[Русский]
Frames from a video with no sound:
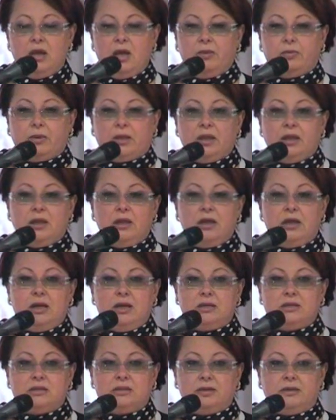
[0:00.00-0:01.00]
безопасности
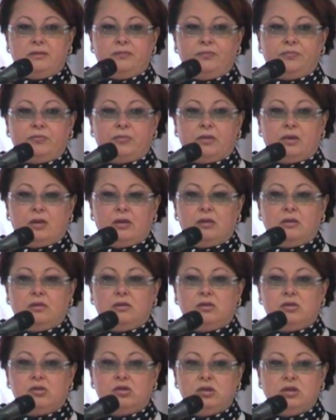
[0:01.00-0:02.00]
жизни и
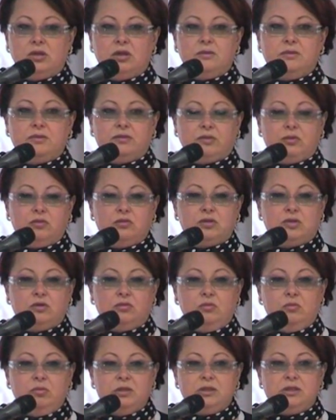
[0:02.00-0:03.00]
социальной поддержки
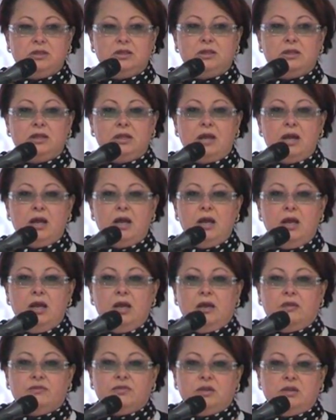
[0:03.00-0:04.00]
старшего поколения.
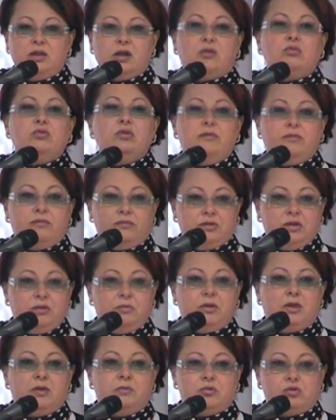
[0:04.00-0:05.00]
Внести свои
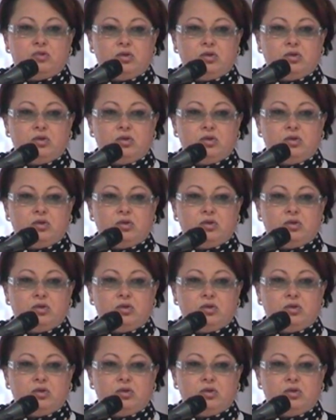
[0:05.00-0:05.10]
предложения в